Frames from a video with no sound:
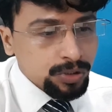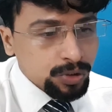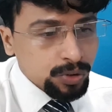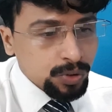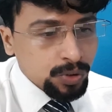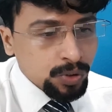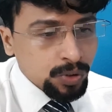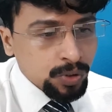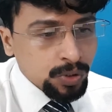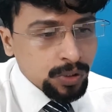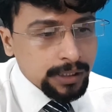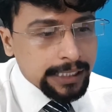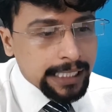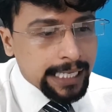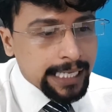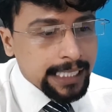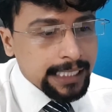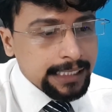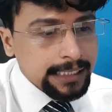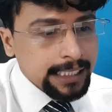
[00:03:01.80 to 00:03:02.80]
जो
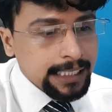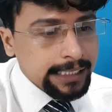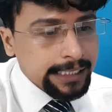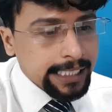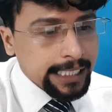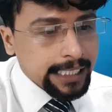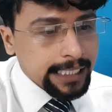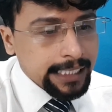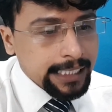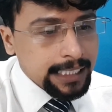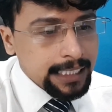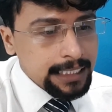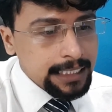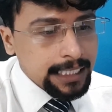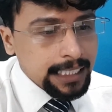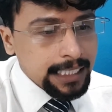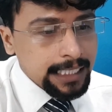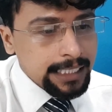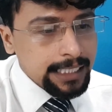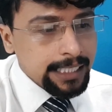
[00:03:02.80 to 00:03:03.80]
डायरेक्टर टेक्निकल
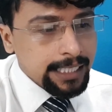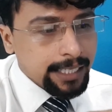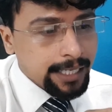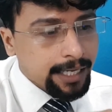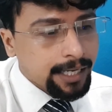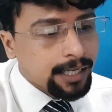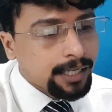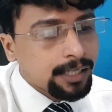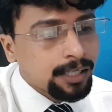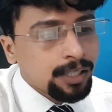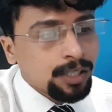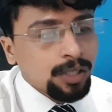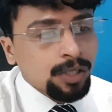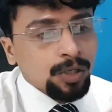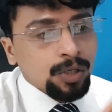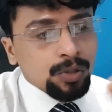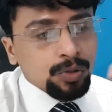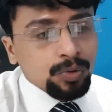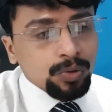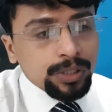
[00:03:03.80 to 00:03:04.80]
के लिए है
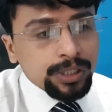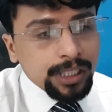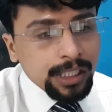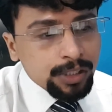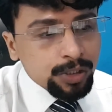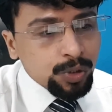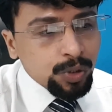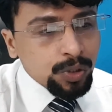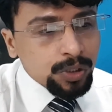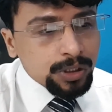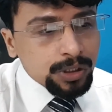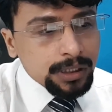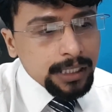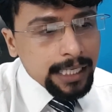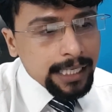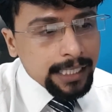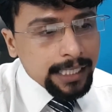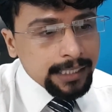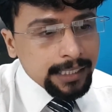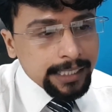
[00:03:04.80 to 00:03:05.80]
तो ये जो
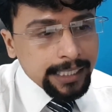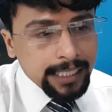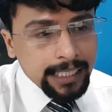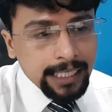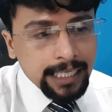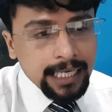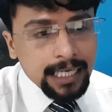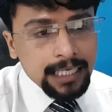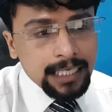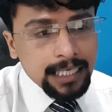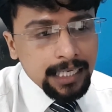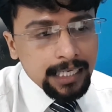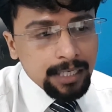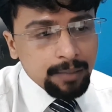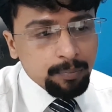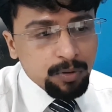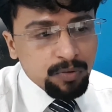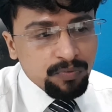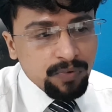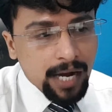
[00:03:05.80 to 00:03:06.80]
डायरेक्टर टेक्निकल के
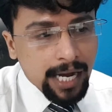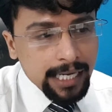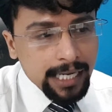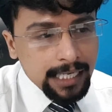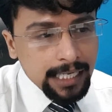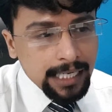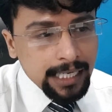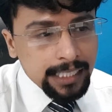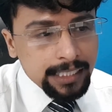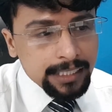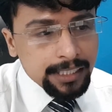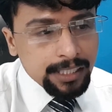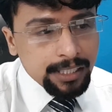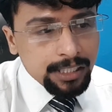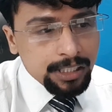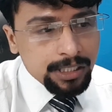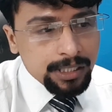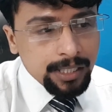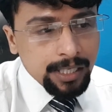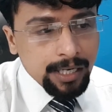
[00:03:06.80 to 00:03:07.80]
लिए प्रोफाइल है
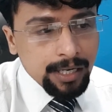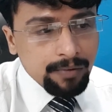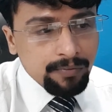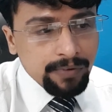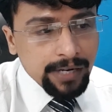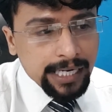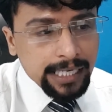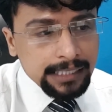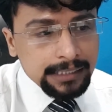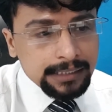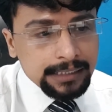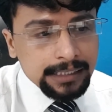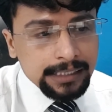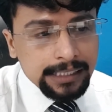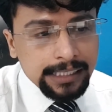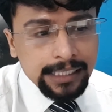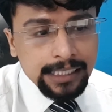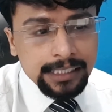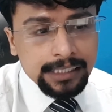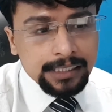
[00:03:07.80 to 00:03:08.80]
ये वैकेंसी
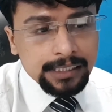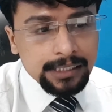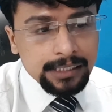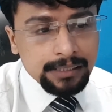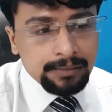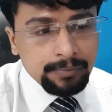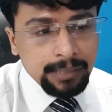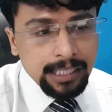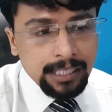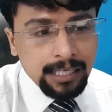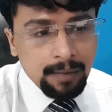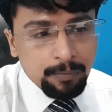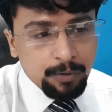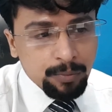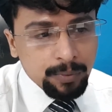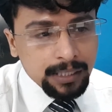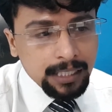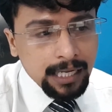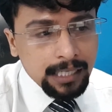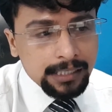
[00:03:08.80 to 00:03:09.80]
डेट मैंने
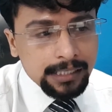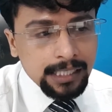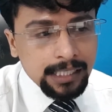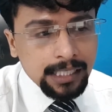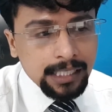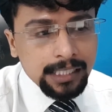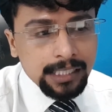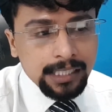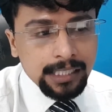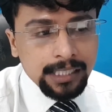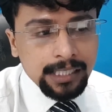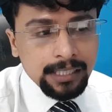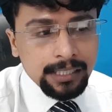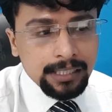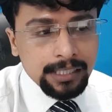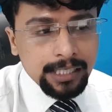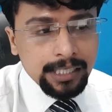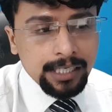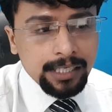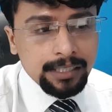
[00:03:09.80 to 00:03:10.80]
आपको बता दिया कि ये
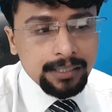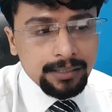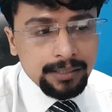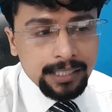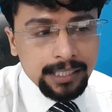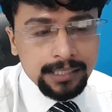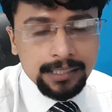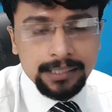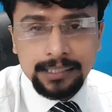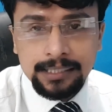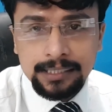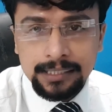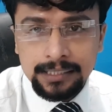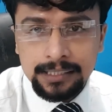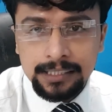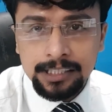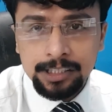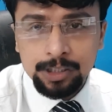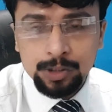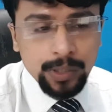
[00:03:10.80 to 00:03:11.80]
डेट रिक्त की
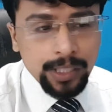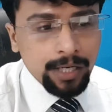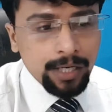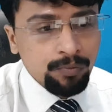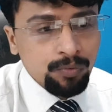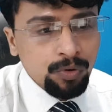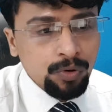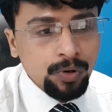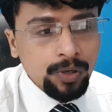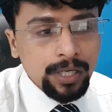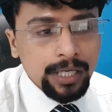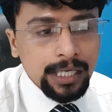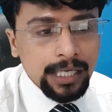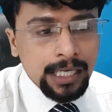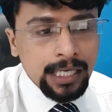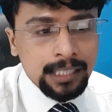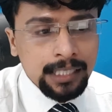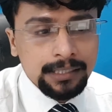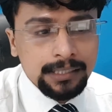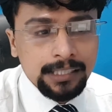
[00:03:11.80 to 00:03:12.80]
तिथि जो है वो
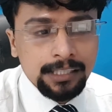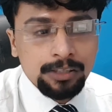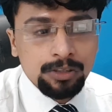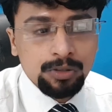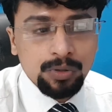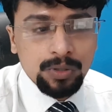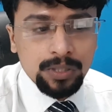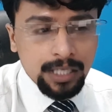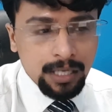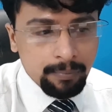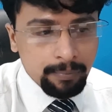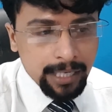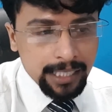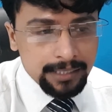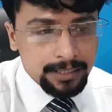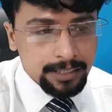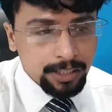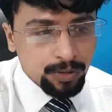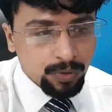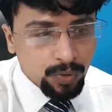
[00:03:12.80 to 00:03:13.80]
एक तीन
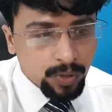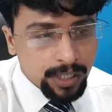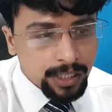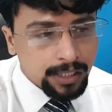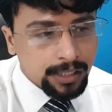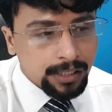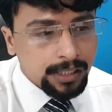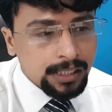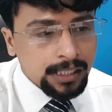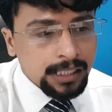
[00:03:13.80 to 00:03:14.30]
2022 से होगी